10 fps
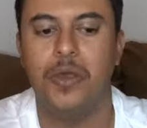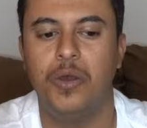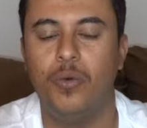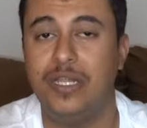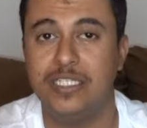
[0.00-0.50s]

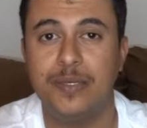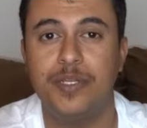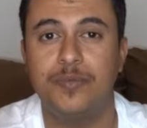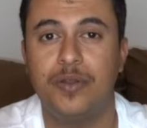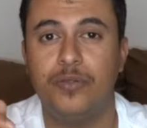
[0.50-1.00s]
واللي
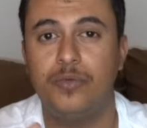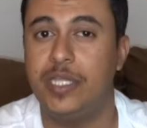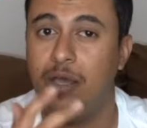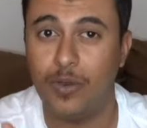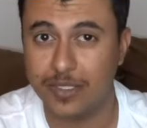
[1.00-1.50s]
عجبني برضو
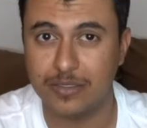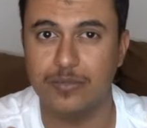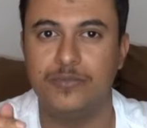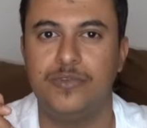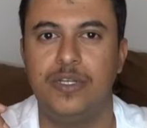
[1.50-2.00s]

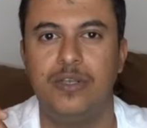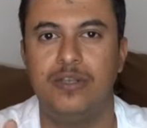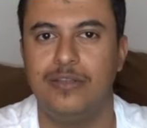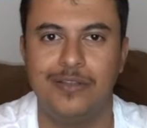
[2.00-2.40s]
دعواتكم في ال...